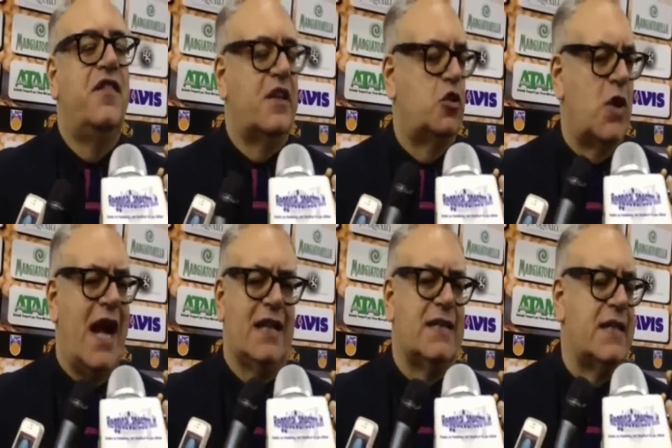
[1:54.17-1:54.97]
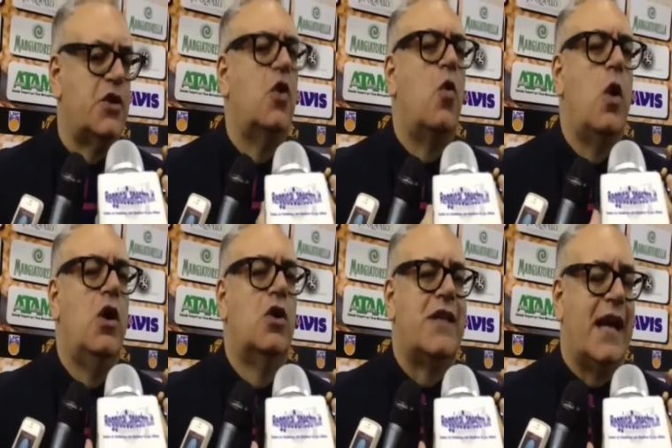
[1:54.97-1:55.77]
il fattore ansia, non
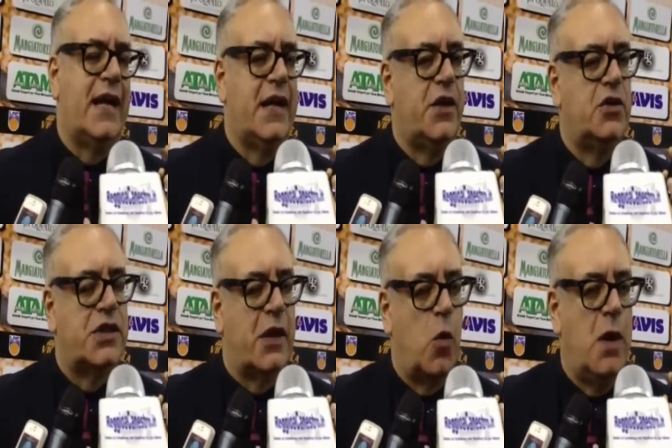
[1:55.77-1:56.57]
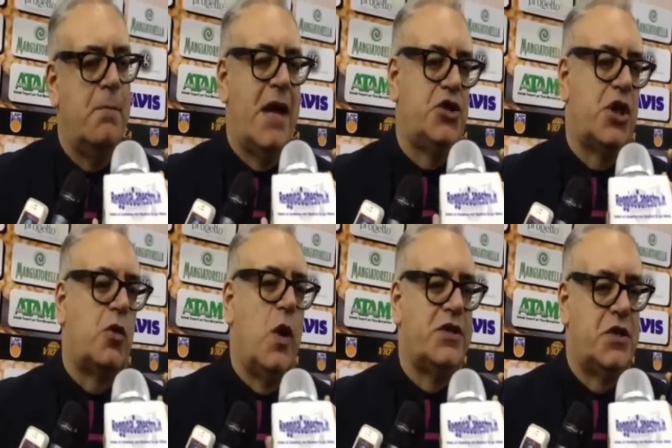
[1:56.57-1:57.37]
quello tecnico, tra quel match
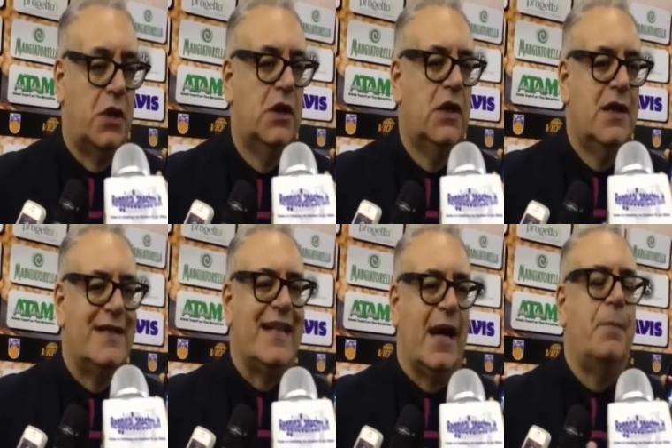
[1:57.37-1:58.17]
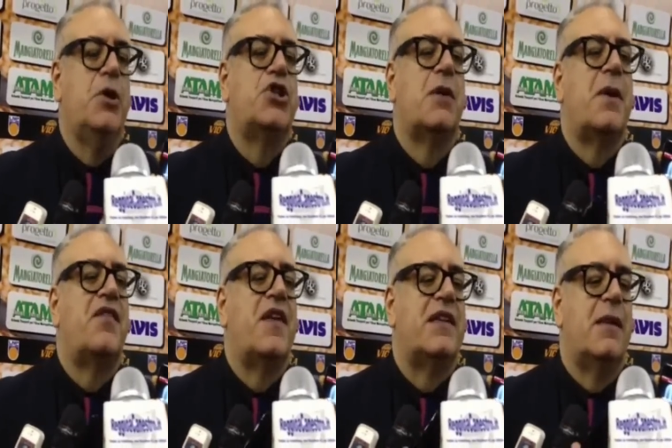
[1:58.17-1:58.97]
e questo si capisce
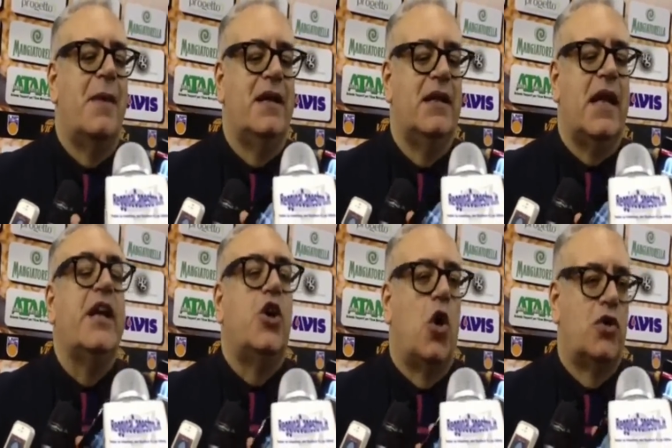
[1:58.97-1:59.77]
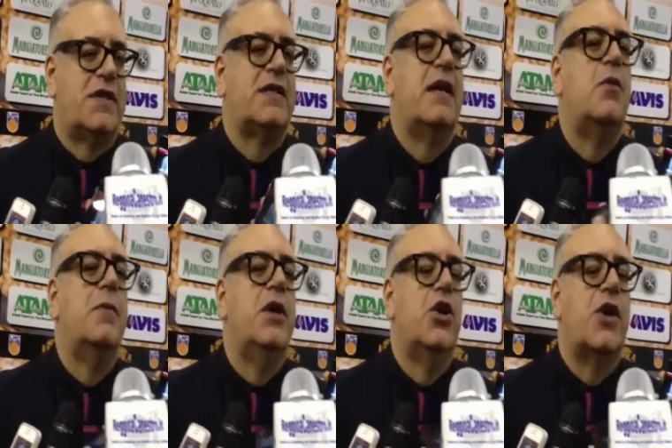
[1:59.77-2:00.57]
perfettamente in cosa
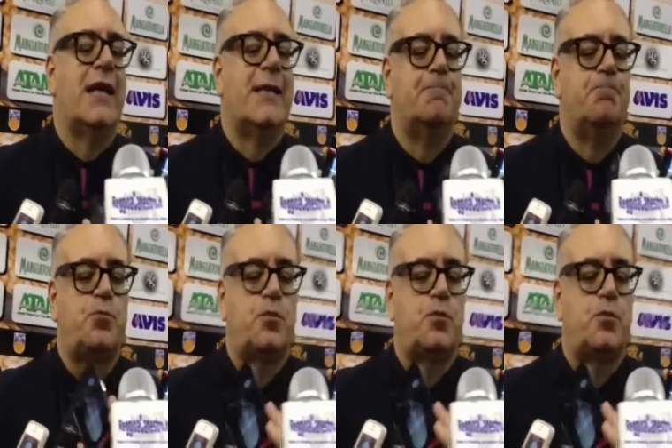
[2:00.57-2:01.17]
siamo migliorati.